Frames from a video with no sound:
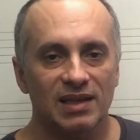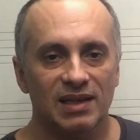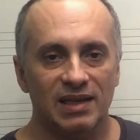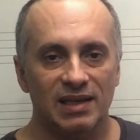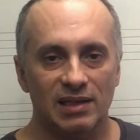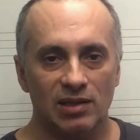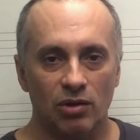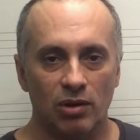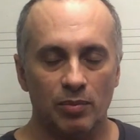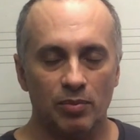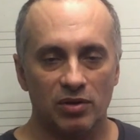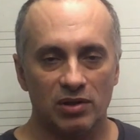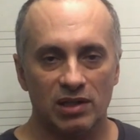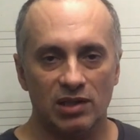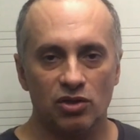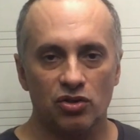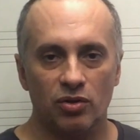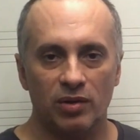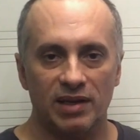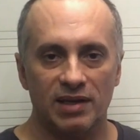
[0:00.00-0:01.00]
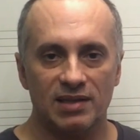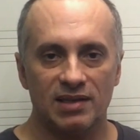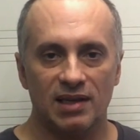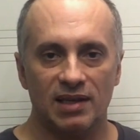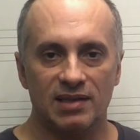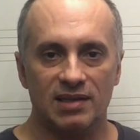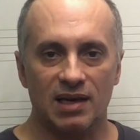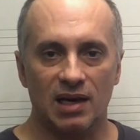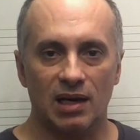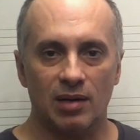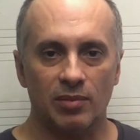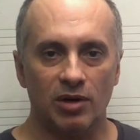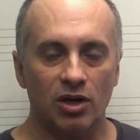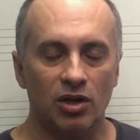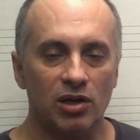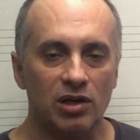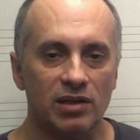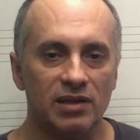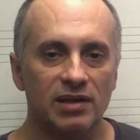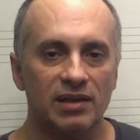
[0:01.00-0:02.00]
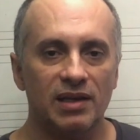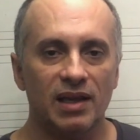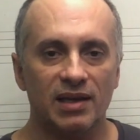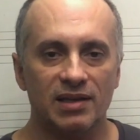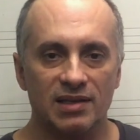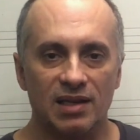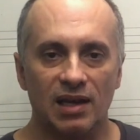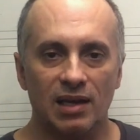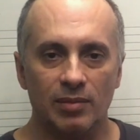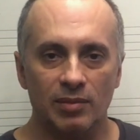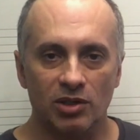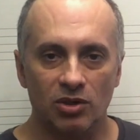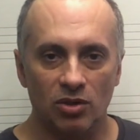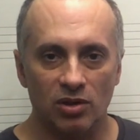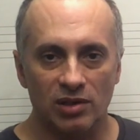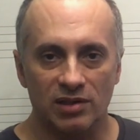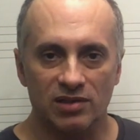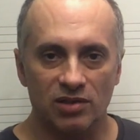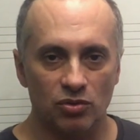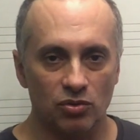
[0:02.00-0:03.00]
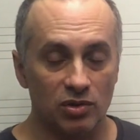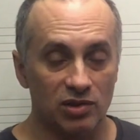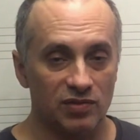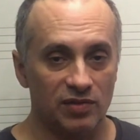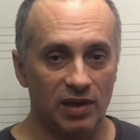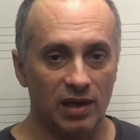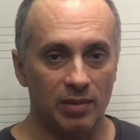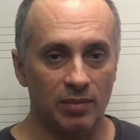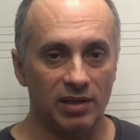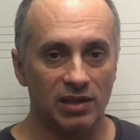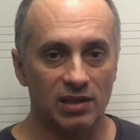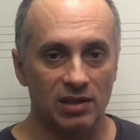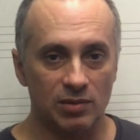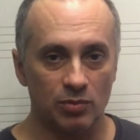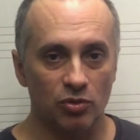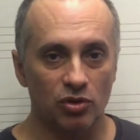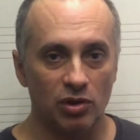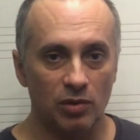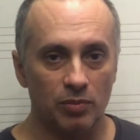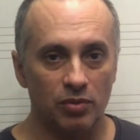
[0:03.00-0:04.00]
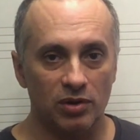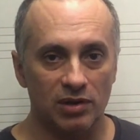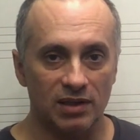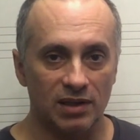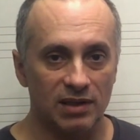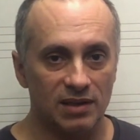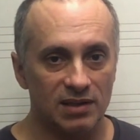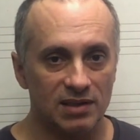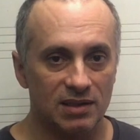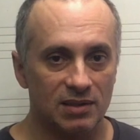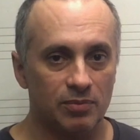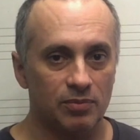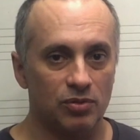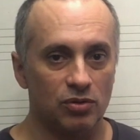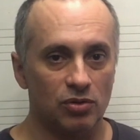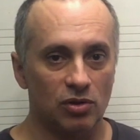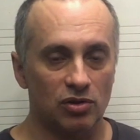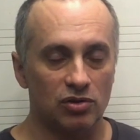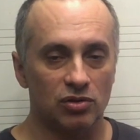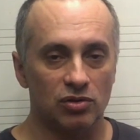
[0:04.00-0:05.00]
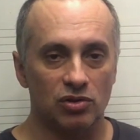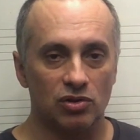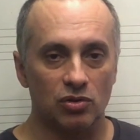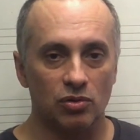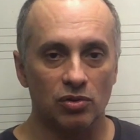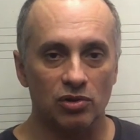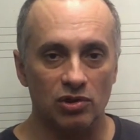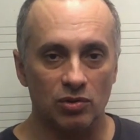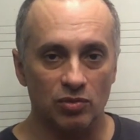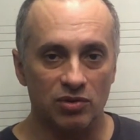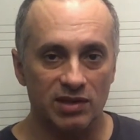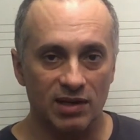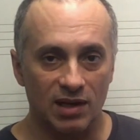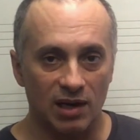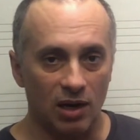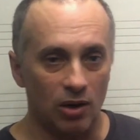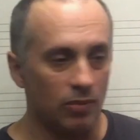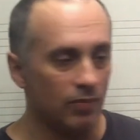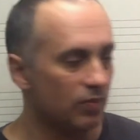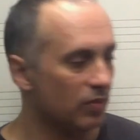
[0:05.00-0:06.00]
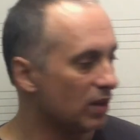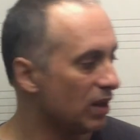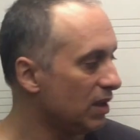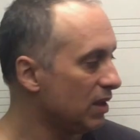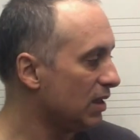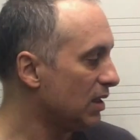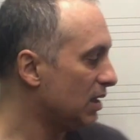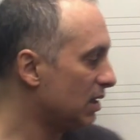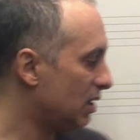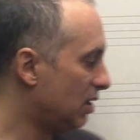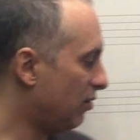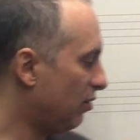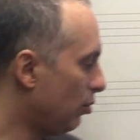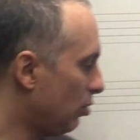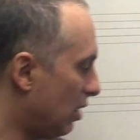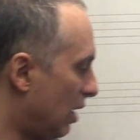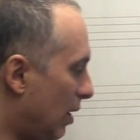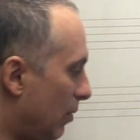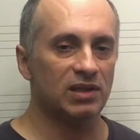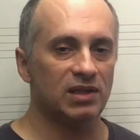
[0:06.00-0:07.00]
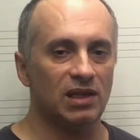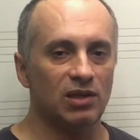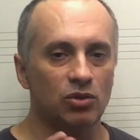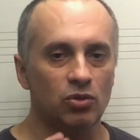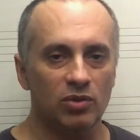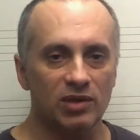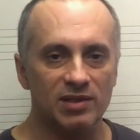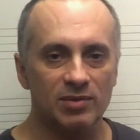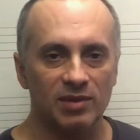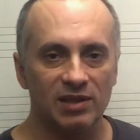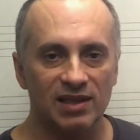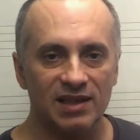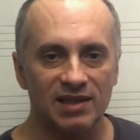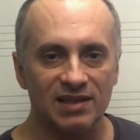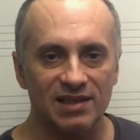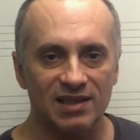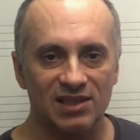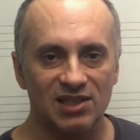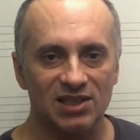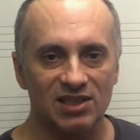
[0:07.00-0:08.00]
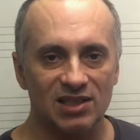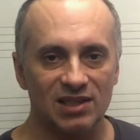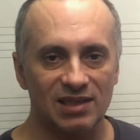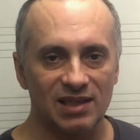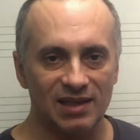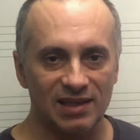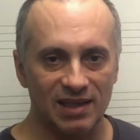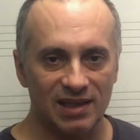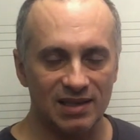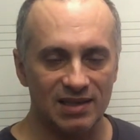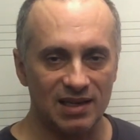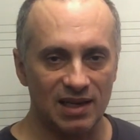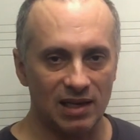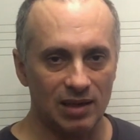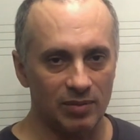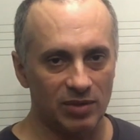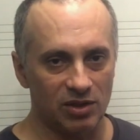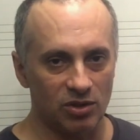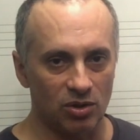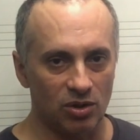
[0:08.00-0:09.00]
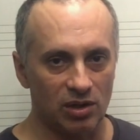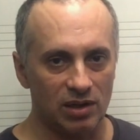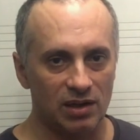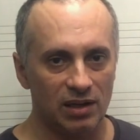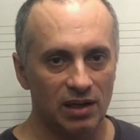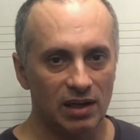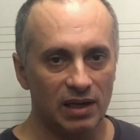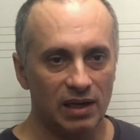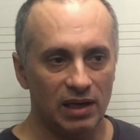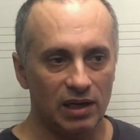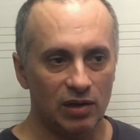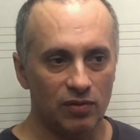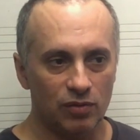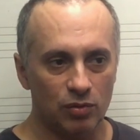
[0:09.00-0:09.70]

Então é importante conhecer a escala maior e a escala menor, são duas ferramentas muito importantes para o nosso discurso musical. Então vamos lá, tem duas maneiras da gente entender a escala menor, eu